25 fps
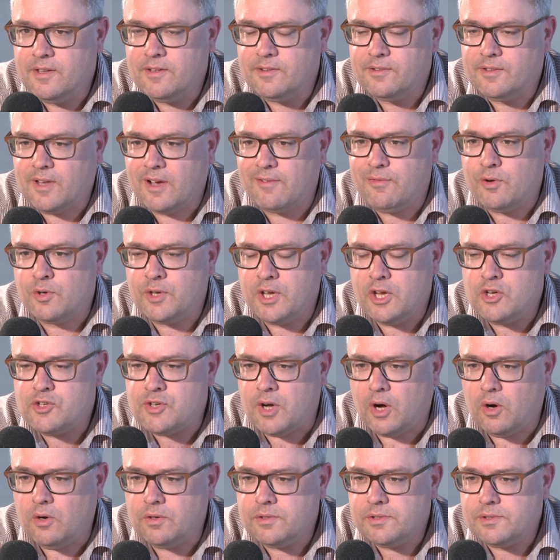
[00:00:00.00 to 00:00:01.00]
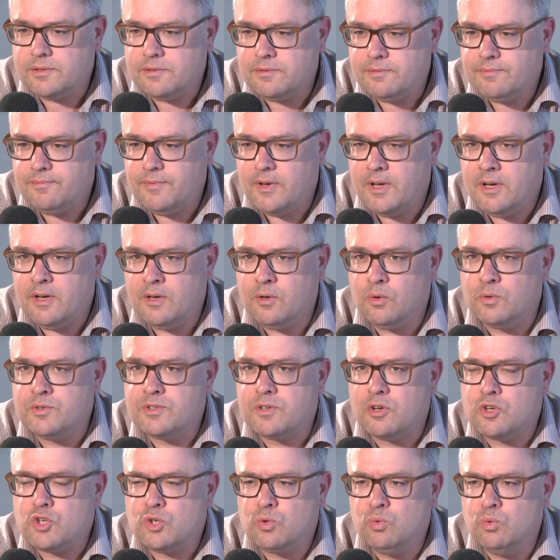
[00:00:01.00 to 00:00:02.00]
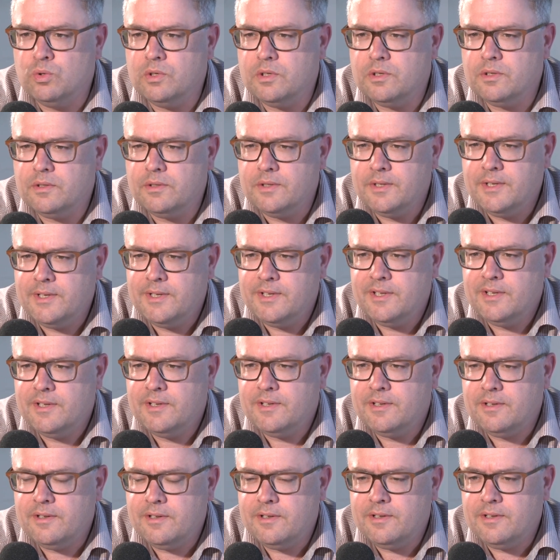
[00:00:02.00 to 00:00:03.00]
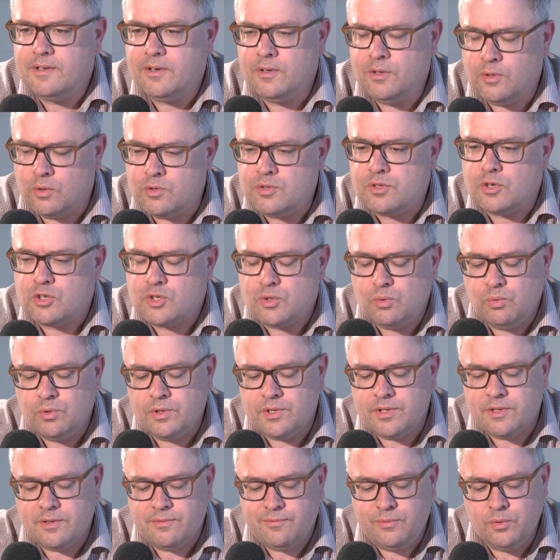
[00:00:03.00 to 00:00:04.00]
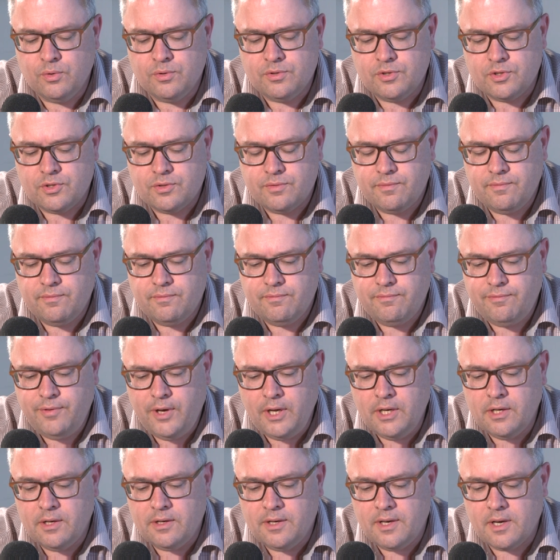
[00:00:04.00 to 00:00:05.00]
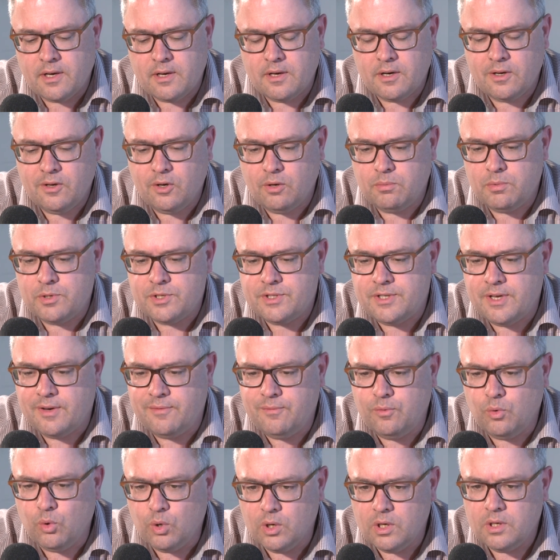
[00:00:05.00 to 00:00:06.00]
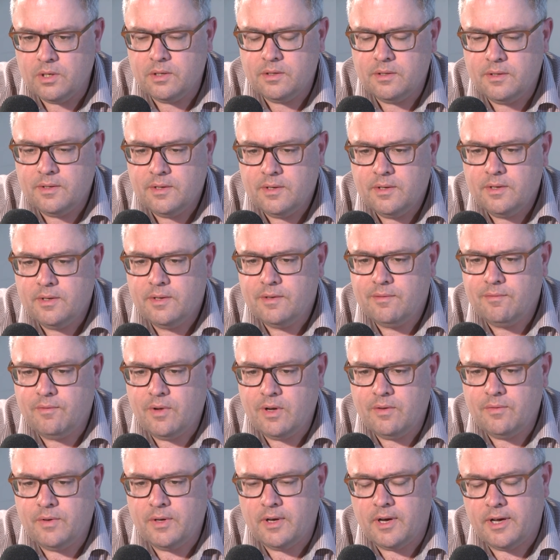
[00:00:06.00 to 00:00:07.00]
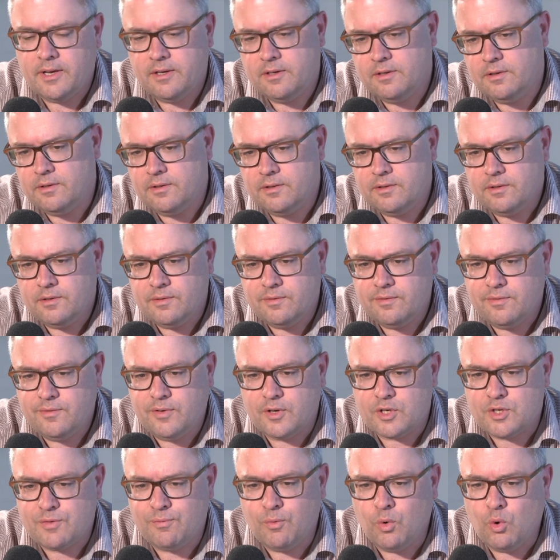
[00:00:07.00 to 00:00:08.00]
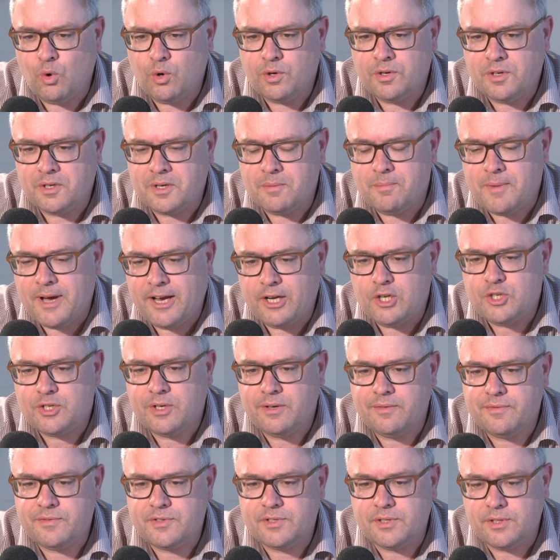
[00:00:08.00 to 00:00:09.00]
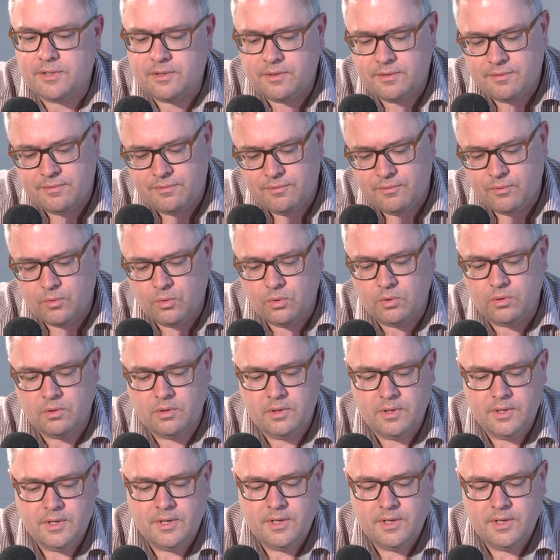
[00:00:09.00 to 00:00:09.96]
Davon gehe ich aus, weil in unserer Schule, in unserer Schule fühlen sich viele Lehrer, glaube ich, sehr wohl, weil wir eine verschworene Gemeinschaft sind, wo